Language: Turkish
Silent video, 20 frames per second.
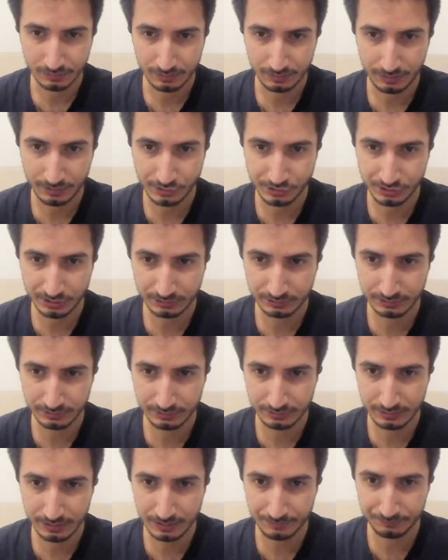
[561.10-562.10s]

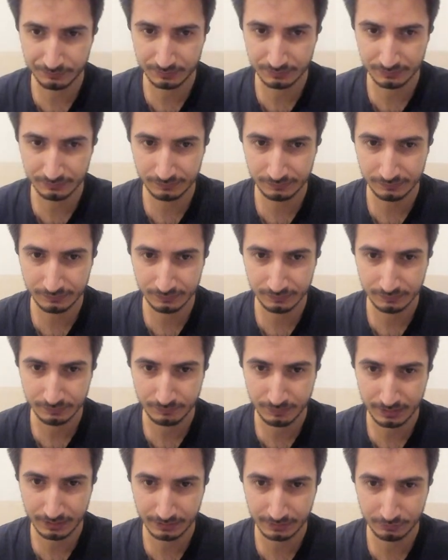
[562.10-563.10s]
Eşyaları ne yaptınız?
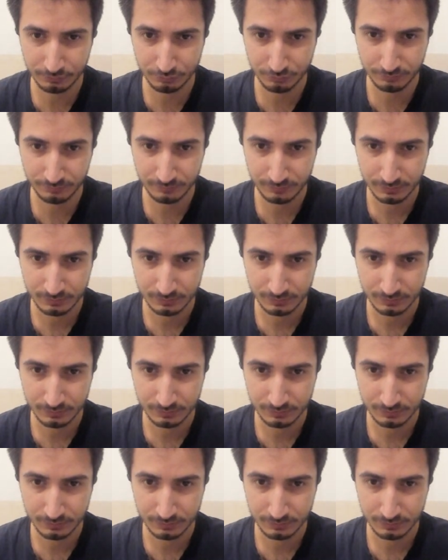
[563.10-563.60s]
Merak ediyorum.